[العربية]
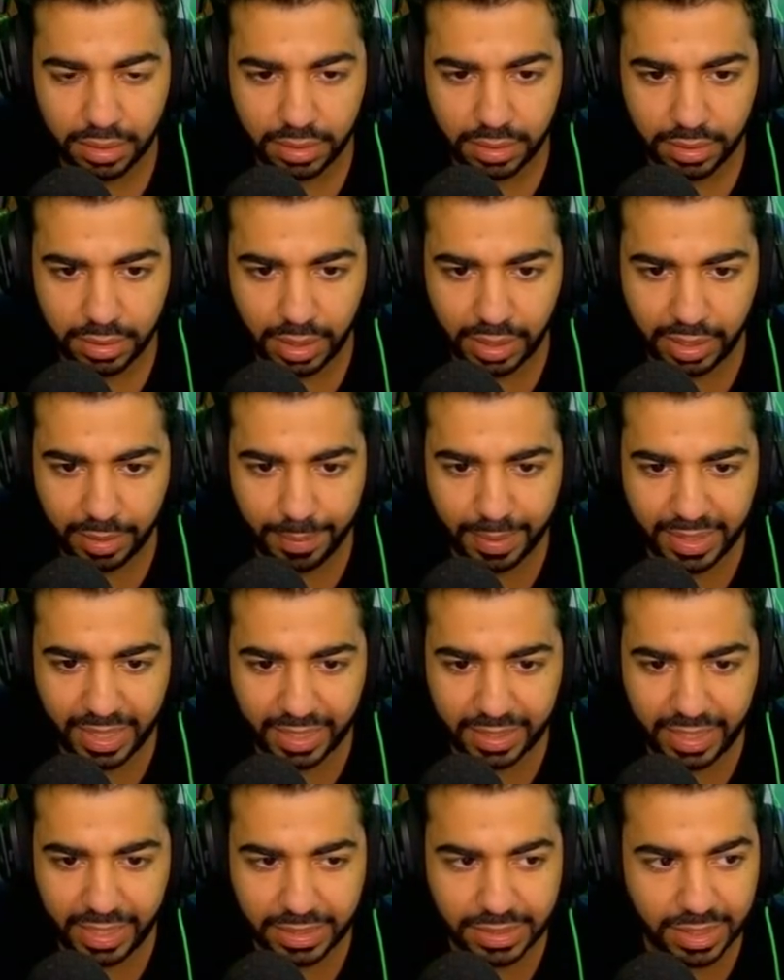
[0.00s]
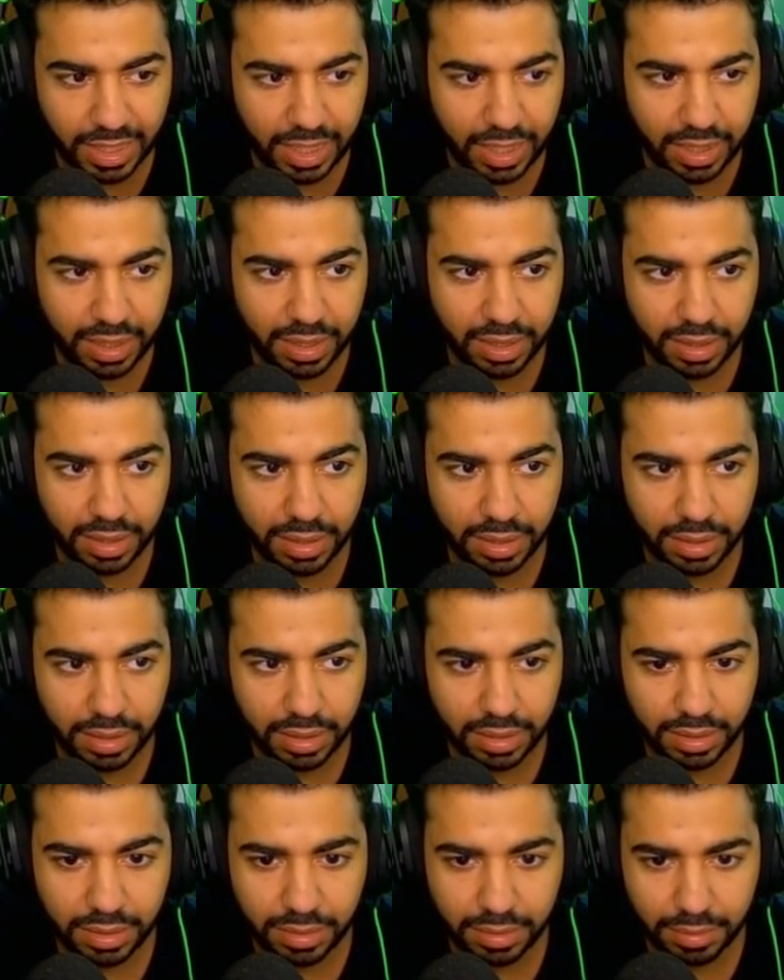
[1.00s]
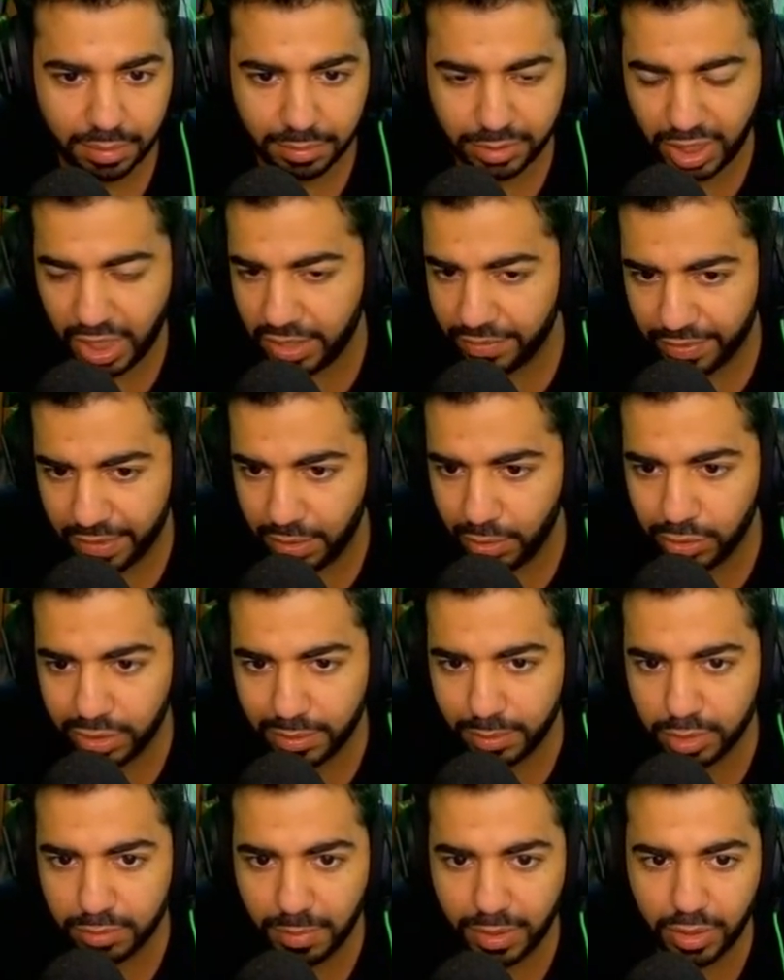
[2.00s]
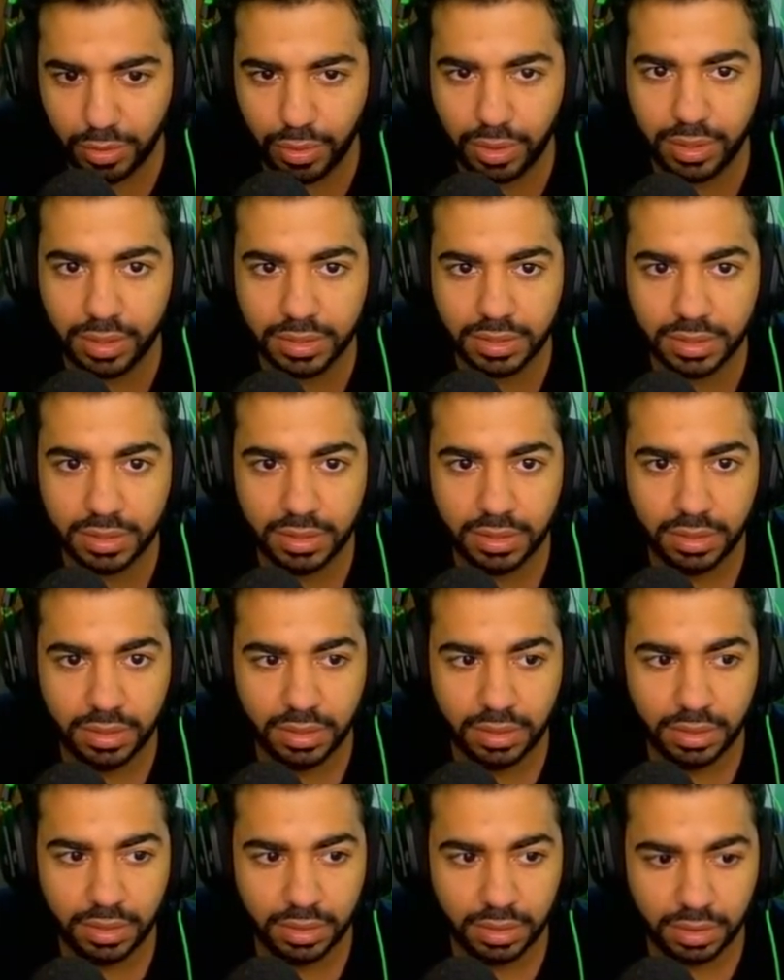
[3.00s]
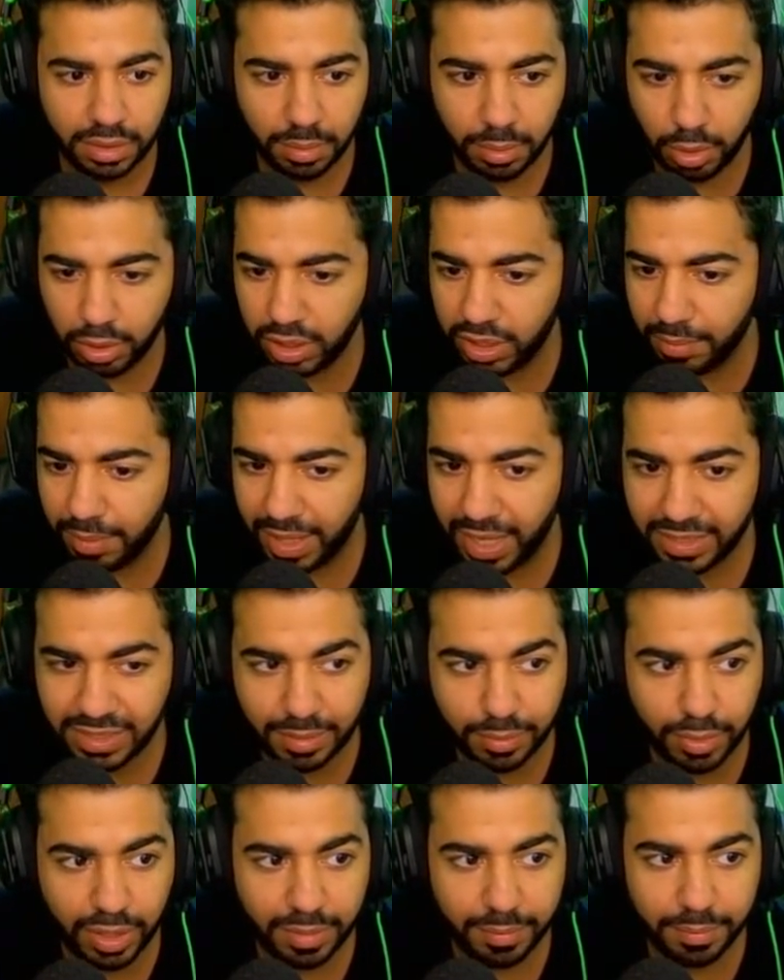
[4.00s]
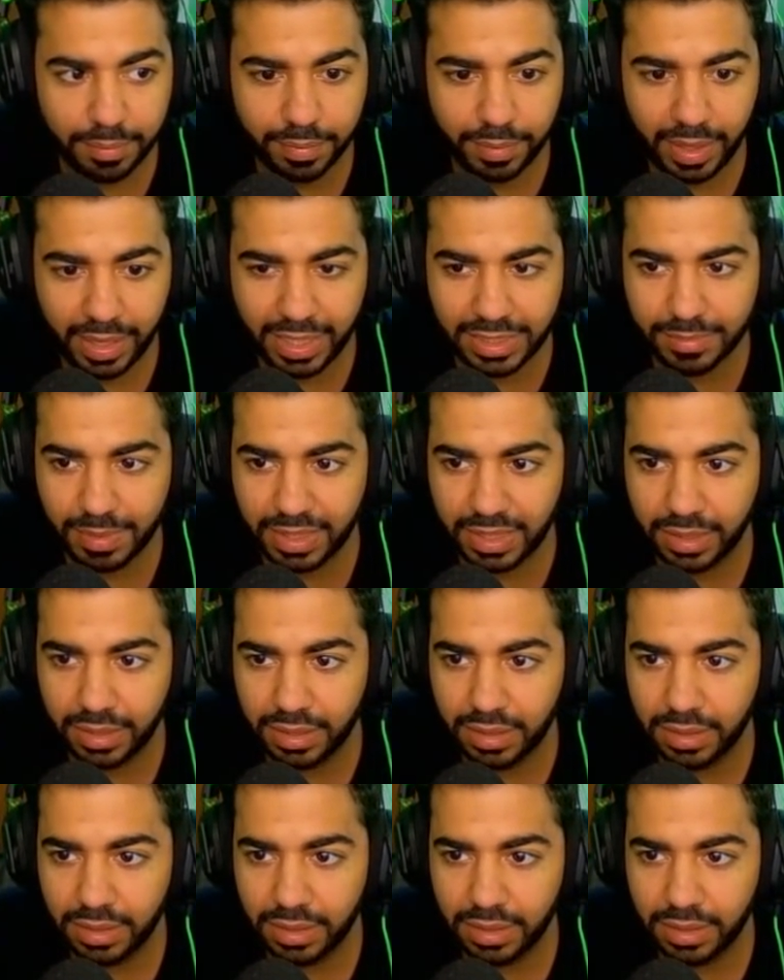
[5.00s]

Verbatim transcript: ده الكبير ده جديد صح؟ مش عارف انا قلت اموت منه وخلاص طب الاوضه دي مالهاش ابواب ايه لازمتها؟